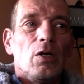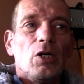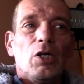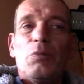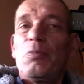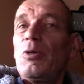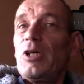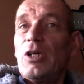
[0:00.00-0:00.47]

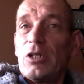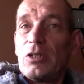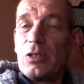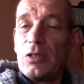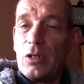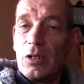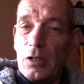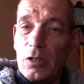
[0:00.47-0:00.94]
Ich bin
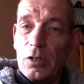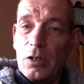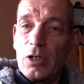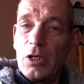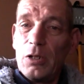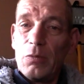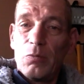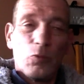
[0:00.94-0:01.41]
erst äh,
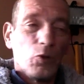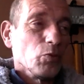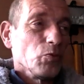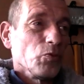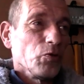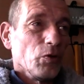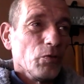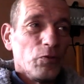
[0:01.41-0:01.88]
eben
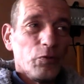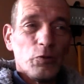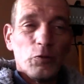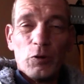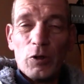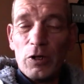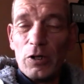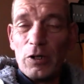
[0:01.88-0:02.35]
um 5
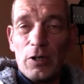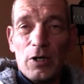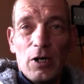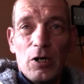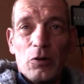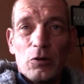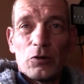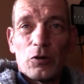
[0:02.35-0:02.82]
Uhr
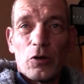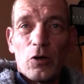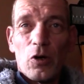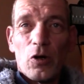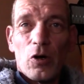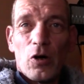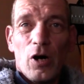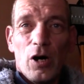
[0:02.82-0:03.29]
nach Hause
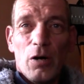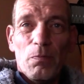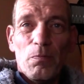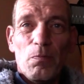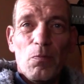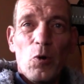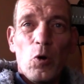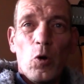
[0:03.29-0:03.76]

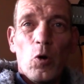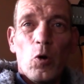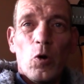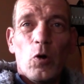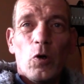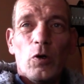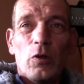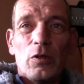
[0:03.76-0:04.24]
gekommen
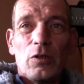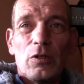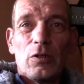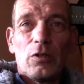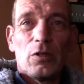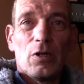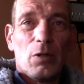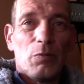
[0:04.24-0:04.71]

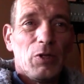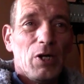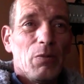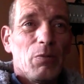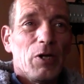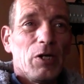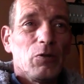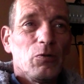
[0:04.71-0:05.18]
und habe die
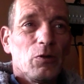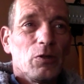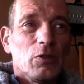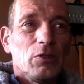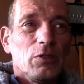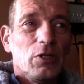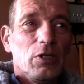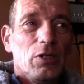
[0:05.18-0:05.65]
Abrechnung
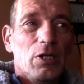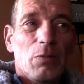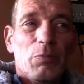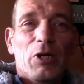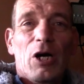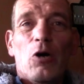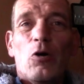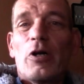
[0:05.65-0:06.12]
gesehen, habe
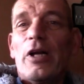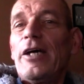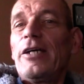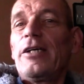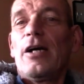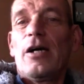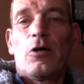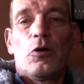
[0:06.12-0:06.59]
da auch
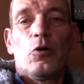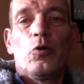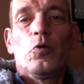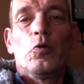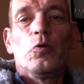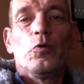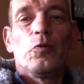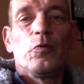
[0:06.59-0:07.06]
gleich
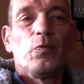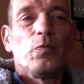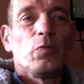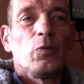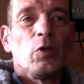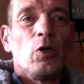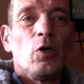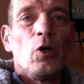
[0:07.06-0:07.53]
angerufen.
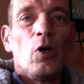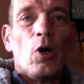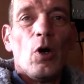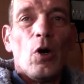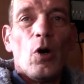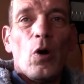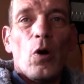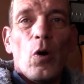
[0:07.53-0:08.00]

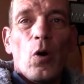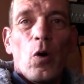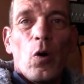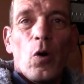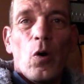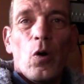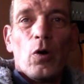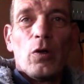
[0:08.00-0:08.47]

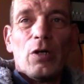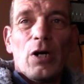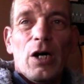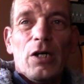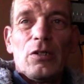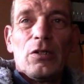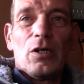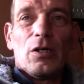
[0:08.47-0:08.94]
Und da
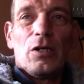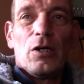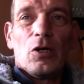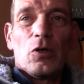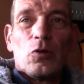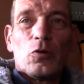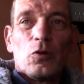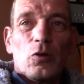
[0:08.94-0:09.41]
hatte ich dann
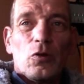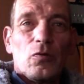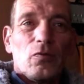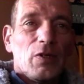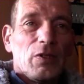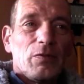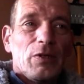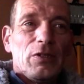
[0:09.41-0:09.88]
irgend so einen,
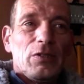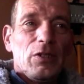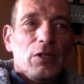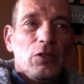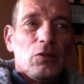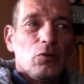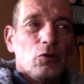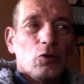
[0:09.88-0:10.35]
was weiß
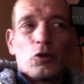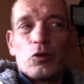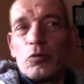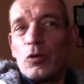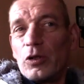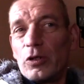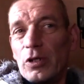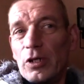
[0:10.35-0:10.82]
ich, so einen
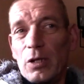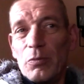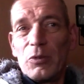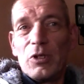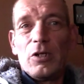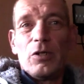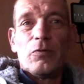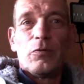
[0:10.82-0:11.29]
Schwuchtel am
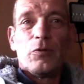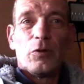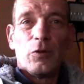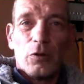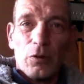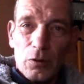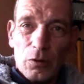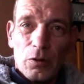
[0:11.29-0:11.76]

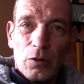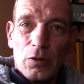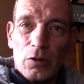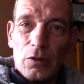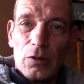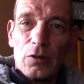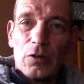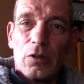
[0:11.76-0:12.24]
Telefon
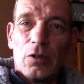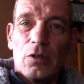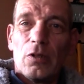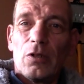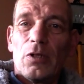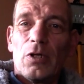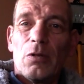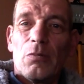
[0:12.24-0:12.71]
und
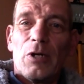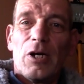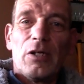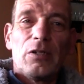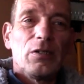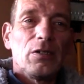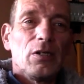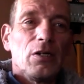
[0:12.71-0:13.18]
äh, der
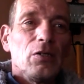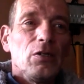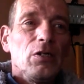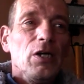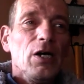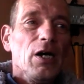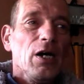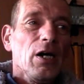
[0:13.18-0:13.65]
meinte dann,
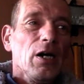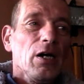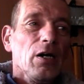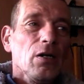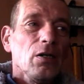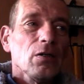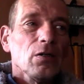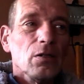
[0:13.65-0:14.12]

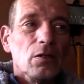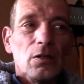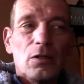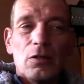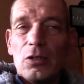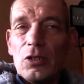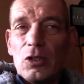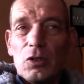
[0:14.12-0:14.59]
ja, äh,
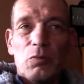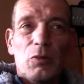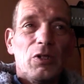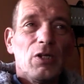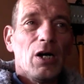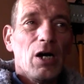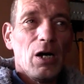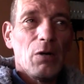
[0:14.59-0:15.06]
das ist
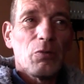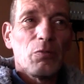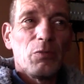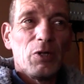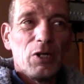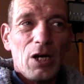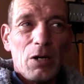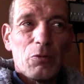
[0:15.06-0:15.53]
mit, der Ab
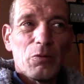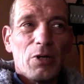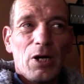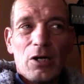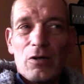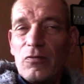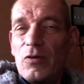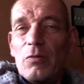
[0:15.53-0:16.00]
mit
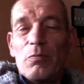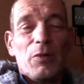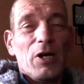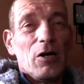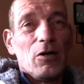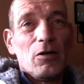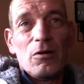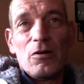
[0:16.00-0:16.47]
Absprache von
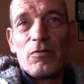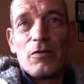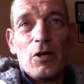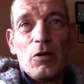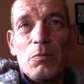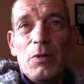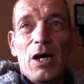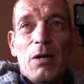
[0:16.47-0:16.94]
Blau äh,
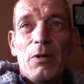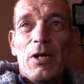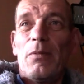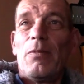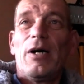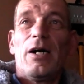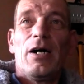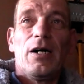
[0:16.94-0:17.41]
Frau bla bla
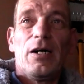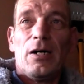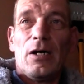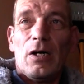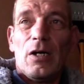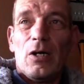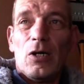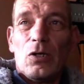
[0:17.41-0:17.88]
bla
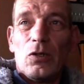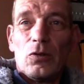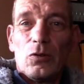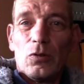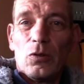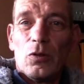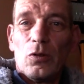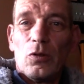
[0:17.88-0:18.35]

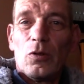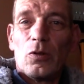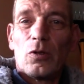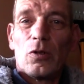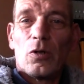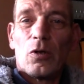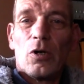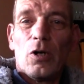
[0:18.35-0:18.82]
so
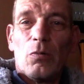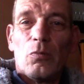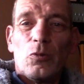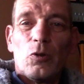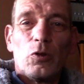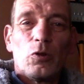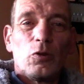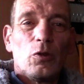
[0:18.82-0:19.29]
gekommen
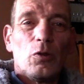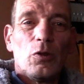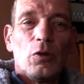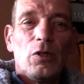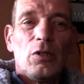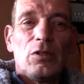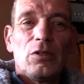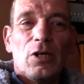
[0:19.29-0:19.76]
und so.
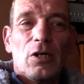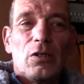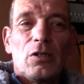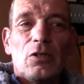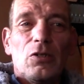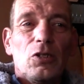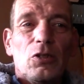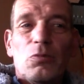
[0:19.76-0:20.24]
Ich sage,
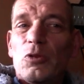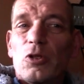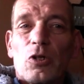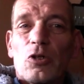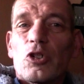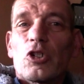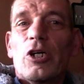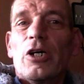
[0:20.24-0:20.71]
das ist mir doch
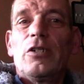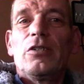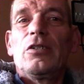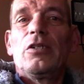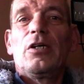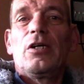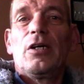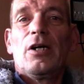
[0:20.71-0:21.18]

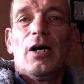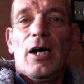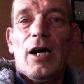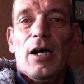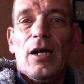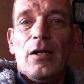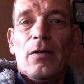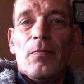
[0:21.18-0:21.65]

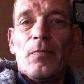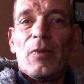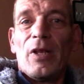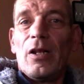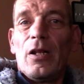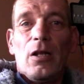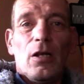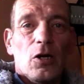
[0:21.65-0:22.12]
scheißegal.
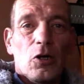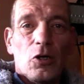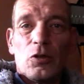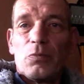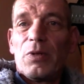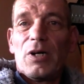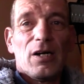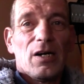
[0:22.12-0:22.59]

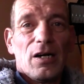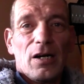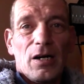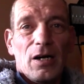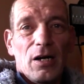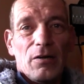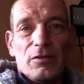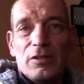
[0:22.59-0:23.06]
Laut
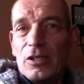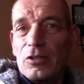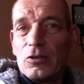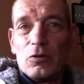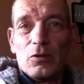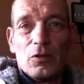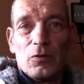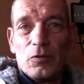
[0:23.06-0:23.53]
Paragraph
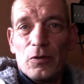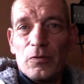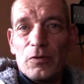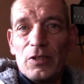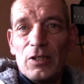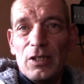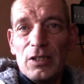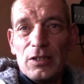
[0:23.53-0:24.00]

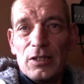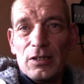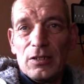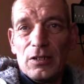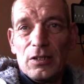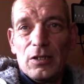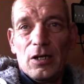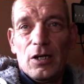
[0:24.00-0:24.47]
615 ist
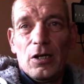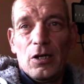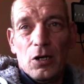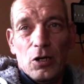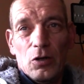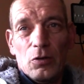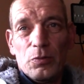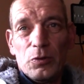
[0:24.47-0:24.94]
das nicht
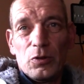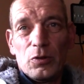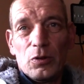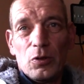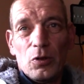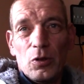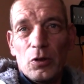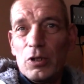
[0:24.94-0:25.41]
erlaubt
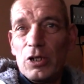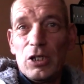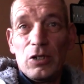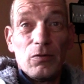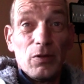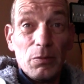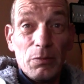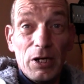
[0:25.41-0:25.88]
und
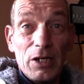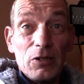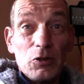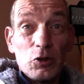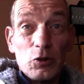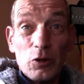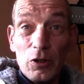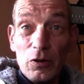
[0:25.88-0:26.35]
ich will meine
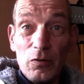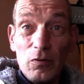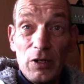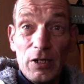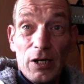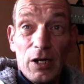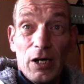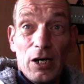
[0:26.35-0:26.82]
Stunden
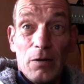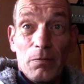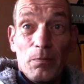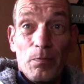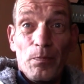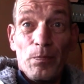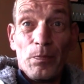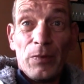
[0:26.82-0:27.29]
wieder
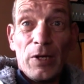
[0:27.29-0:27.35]
haben.